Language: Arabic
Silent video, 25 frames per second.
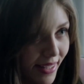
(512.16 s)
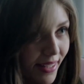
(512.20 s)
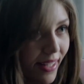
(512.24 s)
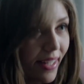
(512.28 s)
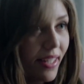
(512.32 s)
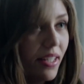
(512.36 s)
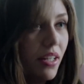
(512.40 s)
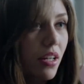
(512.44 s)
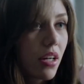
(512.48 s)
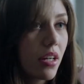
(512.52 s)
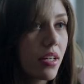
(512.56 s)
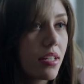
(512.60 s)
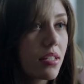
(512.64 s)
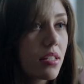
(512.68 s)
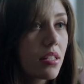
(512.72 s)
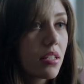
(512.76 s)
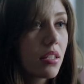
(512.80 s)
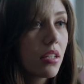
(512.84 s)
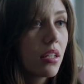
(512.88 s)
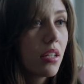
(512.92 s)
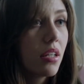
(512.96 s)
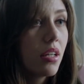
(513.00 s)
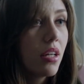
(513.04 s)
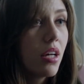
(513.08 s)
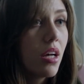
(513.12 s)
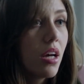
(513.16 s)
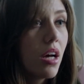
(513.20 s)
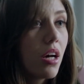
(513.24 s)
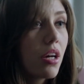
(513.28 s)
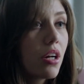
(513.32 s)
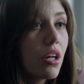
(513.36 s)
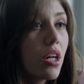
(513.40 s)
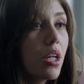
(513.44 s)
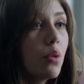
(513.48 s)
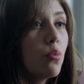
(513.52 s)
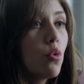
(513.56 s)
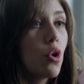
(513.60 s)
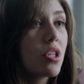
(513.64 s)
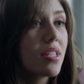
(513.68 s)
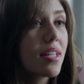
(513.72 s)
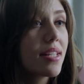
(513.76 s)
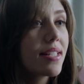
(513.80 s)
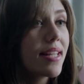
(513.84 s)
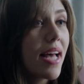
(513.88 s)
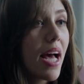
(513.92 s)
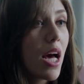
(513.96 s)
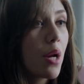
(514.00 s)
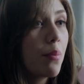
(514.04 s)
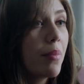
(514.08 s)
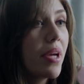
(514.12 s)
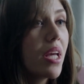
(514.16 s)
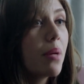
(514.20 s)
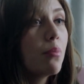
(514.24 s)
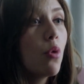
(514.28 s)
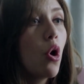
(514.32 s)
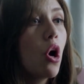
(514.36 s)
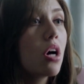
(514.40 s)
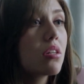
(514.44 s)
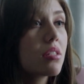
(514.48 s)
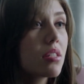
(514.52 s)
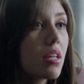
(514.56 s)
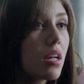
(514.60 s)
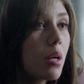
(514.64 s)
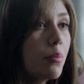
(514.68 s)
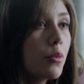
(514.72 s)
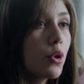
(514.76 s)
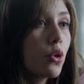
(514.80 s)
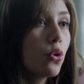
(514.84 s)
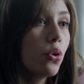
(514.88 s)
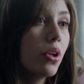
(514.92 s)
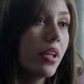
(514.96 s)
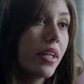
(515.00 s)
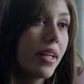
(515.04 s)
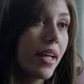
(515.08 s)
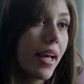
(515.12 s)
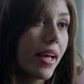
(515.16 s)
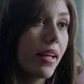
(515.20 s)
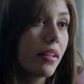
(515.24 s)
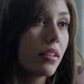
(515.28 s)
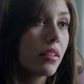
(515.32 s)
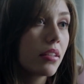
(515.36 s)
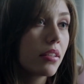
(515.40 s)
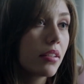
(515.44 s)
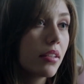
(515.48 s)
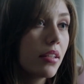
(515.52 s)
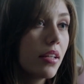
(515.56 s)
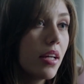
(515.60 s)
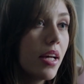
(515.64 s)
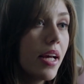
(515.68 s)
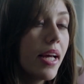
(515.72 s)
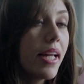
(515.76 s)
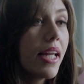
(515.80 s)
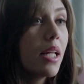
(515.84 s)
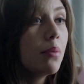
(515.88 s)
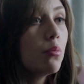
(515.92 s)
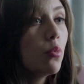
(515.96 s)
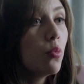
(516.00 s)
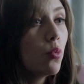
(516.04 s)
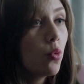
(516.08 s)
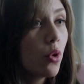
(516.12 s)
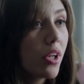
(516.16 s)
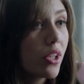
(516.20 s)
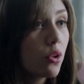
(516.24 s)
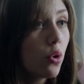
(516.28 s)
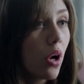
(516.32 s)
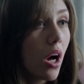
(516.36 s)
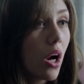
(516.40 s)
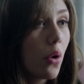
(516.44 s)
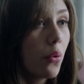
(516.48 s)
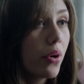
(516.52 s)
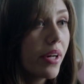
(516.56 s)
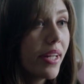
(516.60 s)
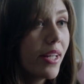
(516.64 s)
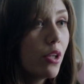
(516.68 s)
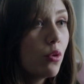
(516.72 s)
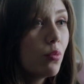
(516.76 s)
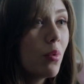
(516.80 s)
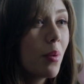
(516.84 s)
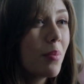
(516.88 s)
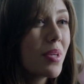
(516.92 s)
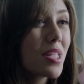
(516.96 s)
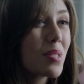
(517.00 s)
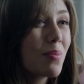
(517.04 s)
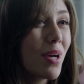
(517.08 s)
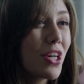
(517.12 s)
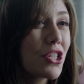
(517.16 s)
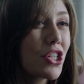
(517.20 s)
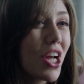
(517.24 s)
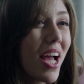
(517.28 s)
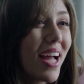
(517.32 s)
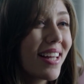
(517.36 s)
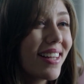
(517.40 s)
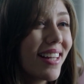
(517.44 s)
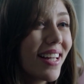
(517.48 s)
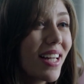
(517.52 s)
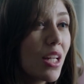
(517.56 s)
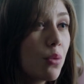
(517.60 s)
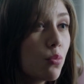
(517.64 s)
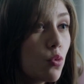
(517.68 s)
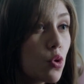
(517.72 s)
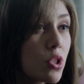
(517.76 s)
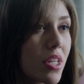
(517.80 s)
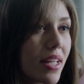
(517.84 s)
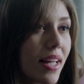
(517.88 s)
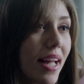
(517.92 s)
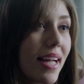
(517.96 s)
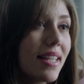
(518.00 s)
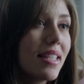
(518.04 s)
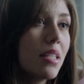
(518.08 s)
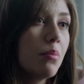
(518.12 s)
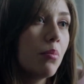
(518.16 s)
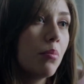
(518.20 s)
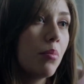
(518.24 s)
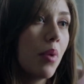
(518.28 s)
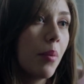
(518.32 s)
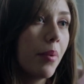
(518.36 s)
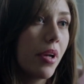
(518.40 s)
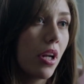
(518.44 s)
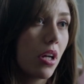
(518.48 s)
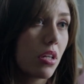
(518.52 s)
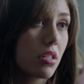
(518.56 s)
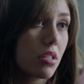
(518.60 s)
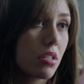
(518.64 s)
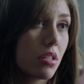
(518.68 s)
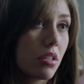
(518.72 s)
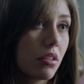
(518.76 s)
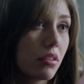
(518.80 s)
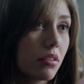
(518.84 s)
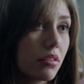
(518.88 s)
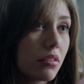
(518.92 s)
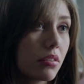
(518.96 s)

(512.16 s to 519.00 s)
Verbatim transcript: يتقال يا ريس الراجل مؤسسه حربيه محصنه من كل الجهات لامم ولاده حواليه وما بيسمحش حتى الناموسه تعدي من باب القصر